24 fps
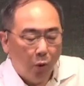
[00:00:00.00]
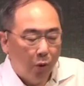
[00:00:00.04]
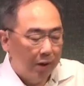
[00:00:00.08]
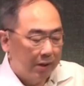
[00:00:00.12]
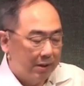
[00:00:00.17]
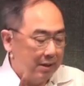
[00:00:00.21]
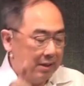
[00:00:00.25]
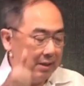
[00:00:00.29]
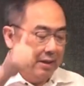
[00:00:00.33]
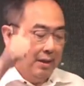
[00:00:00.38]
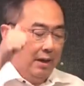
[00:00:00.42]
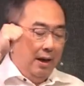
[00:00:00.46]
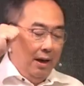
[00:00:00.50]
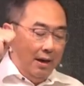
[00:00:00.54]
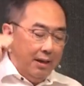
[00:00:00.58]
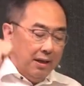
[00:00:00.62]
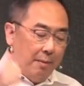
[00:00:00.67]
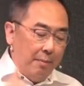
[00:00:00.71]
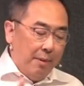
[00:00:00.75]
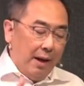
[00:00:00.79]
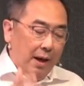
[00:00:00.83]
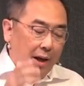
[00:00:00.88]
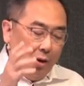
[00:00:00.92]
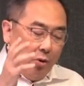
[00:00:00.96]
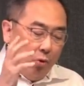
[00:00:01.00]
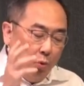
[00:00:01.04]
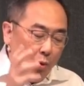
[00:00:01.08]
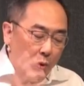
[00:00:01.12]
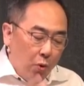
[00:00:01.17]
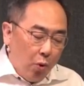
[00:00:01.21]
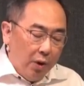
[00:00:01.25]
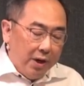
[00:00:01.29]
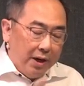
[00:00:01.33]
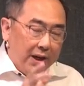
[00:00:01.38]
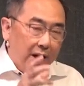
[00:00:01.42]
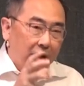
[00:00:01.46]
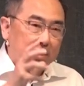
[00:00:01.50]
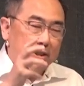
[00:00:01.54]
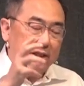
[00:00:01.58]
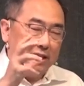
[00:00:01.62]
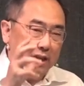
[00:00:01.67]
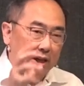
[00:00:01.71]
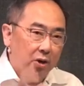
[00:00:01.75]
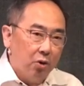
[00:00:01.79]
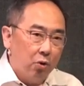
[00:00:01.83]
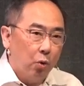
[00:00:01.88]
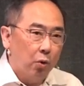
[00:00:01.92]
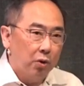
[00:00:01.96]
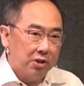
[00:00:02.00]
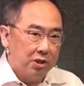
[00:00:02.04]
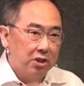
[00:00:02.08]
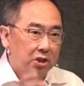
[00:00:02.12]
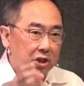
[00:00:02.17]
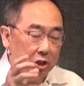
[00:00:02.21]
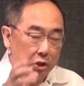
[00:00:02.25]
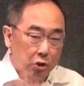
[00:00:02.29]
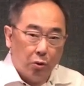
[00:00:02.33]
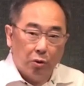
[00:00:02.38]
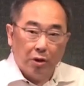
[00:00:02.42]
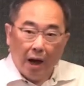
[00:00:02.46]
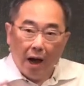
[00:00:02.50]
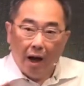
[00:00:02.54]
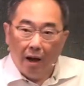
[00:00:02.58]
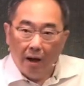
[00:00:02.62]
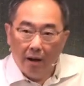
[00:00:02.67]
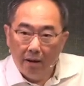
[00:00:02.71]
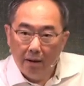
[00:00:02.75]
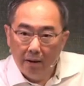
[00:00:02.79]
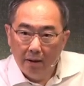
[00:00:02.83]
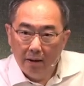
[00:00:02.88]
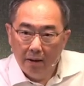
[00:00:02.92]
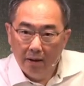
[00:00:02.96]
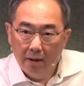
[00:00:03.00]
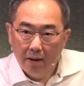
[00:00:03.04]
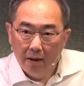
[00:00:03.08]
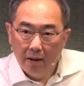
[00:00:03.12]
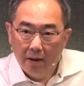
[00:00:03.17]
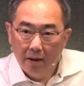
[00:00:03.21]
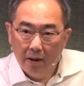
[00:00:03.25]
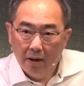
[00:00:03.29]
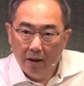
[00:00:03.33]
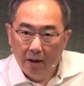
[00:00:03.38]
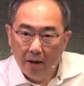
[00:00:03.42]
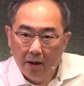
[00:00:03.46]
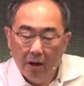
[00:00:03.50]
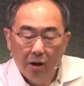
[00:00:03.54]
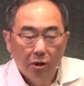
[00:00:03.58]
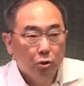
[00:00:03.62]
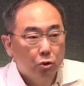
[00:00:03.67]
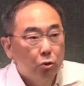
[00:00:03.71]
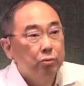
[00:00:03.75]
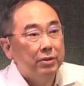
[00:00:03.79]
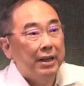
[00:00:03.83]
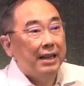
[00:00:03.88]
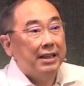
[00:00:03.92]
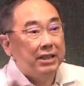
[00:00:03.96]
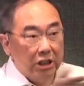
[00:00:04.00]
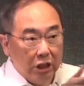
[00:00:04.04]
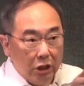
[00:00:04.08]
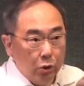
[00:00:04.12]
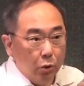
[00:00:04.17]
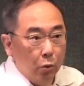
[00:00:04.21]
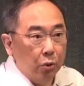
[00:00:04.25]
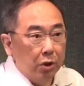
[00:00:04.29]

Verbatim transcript: 结果子。那么如果你要结果子，你就要。住